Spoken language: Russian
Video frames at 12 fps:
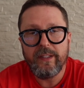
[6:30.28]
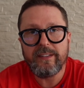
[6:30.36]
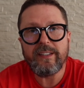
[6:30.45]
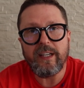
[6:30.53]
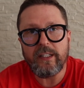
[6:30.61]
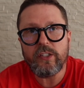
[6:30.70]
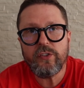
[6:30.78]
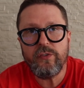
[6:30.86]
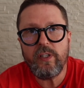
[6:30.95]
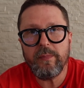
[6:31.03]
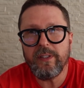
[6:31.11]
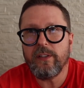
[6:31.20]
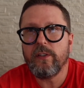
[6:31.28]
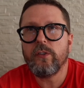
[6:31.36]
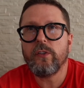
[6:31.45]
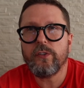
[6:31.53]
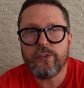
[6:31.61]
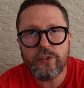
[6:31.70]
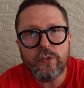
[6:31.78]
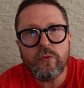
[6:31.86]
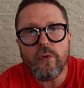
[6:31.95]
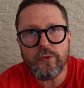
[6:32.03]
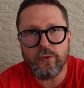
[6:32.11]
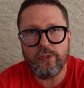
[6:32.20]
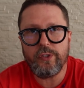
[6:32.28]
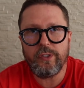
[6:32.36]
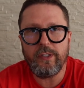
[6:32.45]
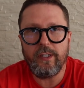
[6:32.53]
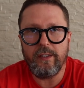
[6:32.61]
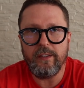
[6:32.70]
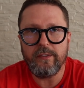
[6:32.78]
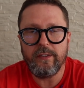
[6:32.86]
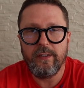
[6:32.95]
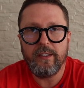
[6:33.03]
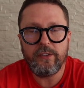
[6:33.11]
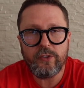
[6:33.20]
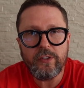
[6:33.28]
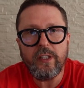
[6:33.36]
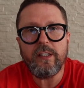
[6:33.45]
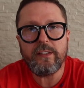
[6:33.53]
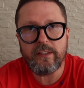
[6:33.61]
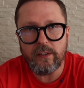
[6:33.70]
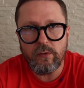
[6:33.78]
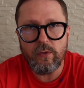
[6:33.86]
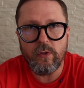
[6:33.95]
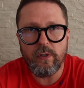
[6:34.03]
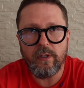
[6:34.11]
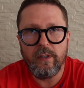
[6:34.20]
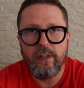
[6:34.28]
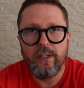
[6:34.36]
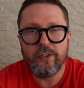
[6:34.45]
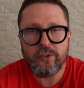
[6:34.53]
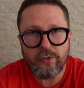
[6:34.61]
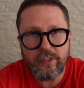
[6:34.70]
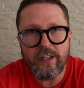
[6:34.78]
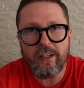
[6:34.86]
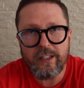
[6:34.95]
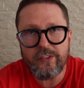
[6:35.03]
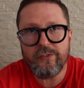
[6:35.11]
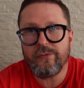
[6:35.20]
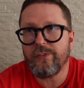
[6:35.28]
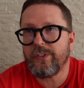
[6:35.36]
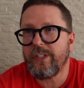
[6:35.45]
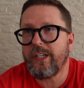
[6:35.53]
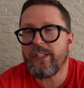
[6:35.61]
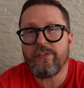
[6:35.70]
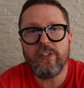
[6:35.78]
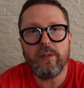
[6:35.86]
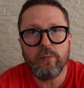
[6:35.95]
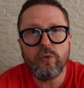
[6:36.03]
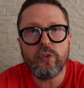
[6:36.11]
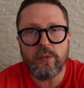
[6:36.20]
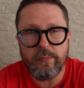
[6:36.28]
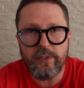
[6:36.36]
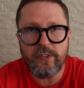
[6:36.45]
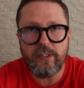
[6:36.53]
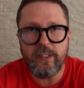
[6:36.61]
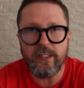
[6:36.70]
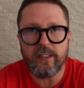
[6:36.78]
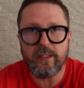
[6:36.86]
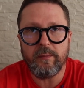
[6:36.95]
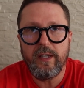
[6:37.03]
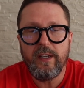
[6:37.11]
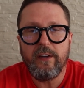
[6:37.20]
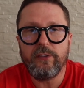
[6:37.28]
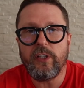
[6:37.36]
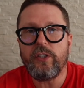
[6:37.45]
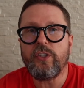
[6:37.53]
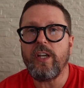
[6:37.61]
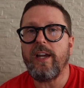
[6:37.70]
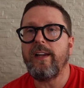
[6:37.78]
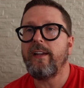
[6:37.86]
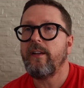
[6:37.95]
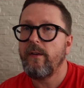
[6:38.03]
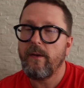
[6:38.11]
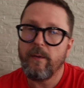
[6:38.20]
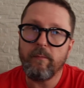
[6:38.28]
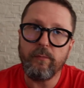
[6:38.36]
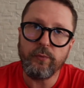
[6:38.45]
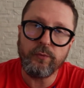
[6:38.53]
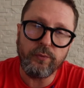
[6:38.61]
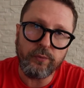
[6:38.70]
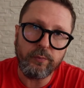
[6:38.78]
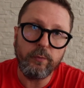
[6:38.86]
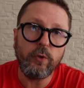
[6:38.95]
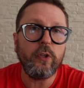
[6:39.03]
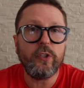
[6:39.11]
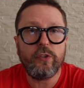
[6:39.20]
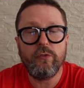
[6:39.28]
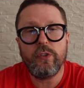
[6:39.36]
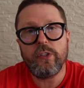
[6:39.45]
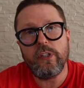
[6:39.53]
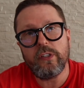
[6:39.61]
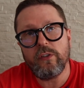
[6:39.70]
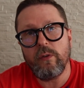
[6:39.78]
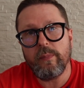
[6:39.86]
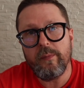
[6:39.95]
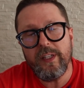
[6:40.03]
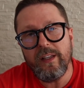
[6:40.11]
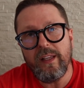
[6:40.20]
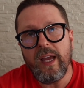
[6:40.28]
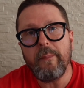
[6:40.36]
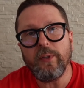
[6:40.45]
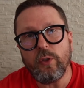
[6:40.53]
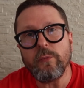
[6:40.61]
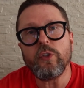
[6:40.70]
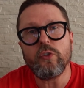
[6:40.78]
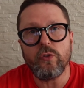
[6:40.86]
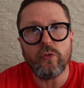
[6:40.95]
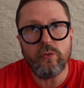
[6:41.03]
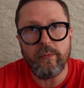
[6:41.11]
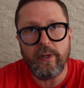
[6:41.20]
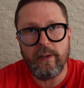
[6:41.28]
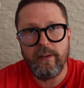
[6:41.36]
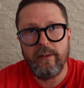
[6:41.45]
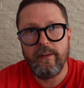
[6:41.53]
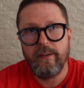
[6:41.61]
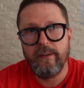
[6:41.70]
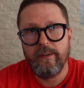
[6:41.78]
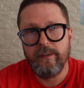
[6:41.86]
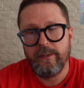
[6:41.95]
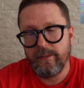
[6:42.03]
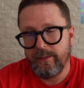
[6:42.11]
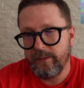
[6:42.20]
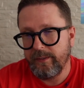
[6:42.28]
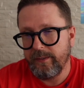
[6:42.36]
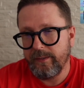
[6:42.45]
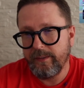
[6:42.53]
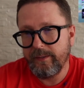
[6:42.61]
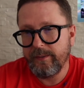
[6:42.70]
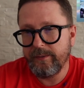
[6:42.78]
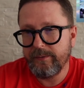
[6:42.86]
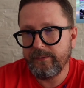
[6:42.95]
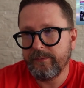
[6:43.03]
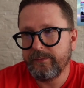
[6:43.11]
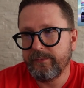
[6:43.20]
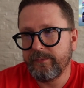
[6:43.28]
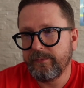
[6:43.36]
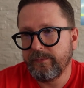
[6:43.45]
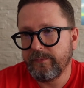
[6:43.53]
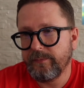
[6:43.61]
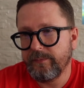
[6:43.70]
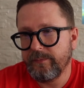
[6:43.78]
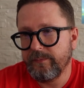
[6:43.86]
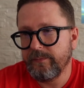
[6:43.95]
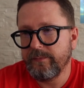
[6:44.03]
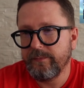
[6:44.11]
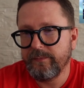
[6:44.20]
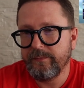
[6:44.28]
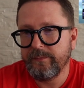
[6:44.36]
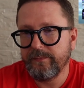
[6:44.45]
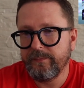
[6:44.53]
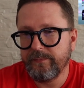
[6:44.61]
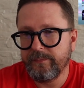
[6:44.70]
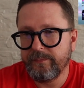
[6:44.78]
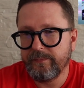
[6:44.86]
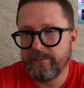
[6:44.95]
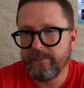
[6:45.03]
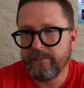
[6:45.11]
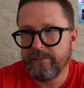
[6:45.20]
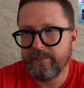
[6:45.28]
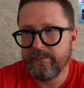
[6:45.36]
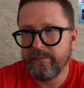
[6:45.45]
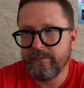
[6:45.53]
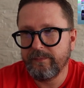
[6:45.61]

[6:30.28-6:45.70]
Саакашвили было? С чего все начиналось? А начиналось с того, что Саакашвили, будучи президентом, вначале много чего интересного поменял, а потом сошел с ума. Катя, но если э, голосование пройдет не в пользу вашу,